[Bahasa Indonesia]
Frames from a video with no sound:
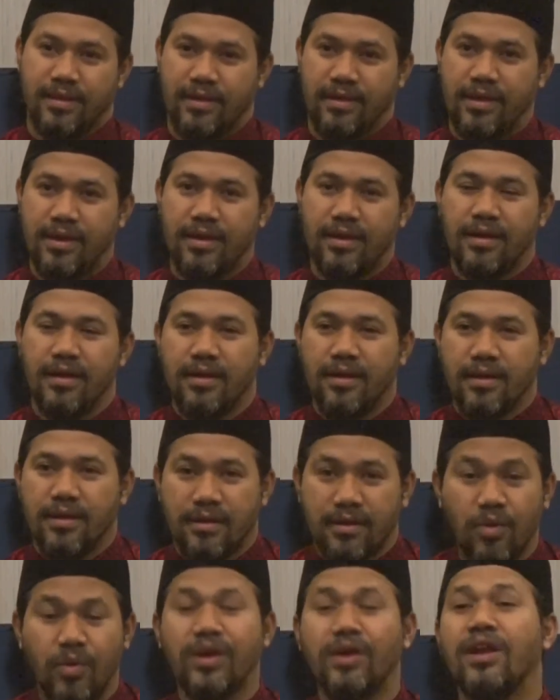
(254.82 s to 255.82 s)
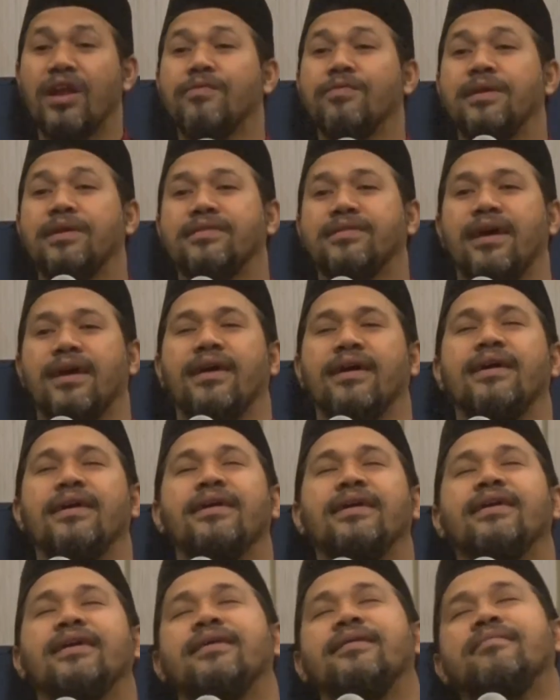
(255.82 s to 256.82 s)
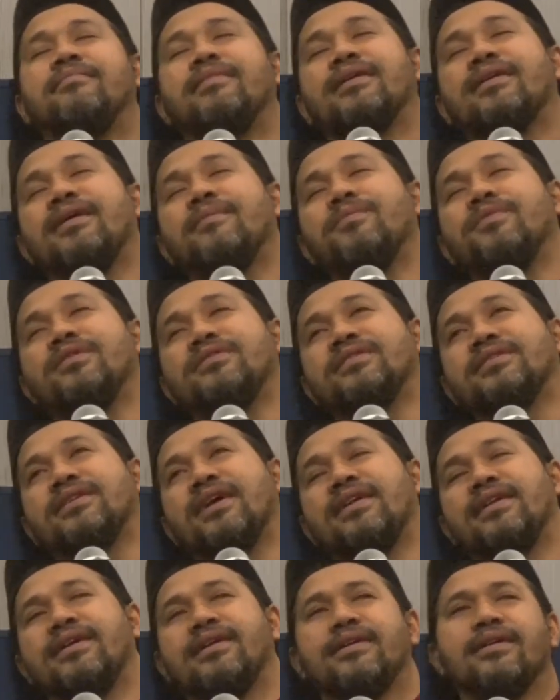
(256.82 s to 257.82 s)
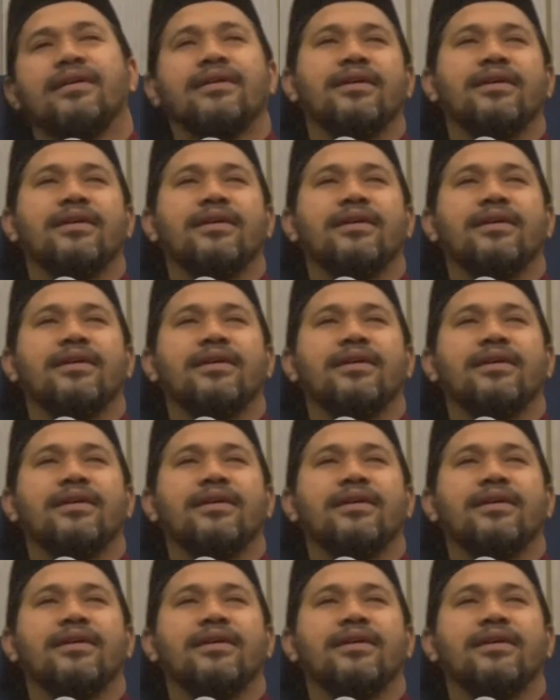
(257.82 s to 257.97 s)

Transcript: Ya, the way of life kita. Maka punten sekali,